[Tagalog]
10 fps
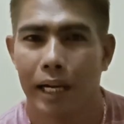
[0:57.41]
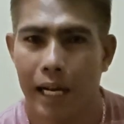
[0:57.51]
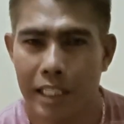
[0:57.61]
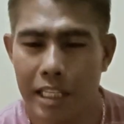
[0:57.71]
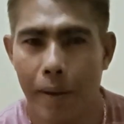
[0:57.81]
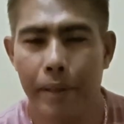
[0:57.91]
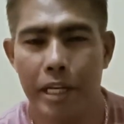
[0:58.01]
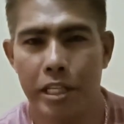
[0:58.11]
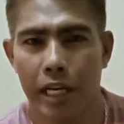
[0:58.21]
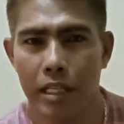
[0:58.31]
Kasi sabi
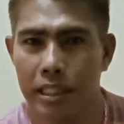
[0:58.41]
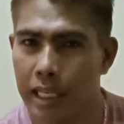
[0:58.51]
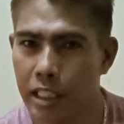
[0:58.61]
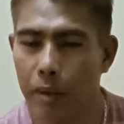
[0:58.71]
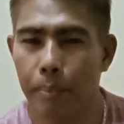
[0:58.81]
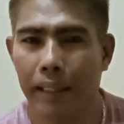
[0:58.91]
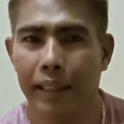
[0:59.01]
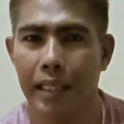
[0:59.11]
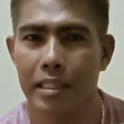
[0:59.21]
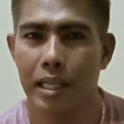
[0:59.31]
ni Sir Cesar
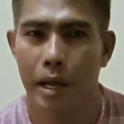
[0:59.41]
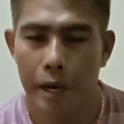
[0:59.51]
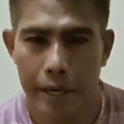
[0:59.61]
Bagtas,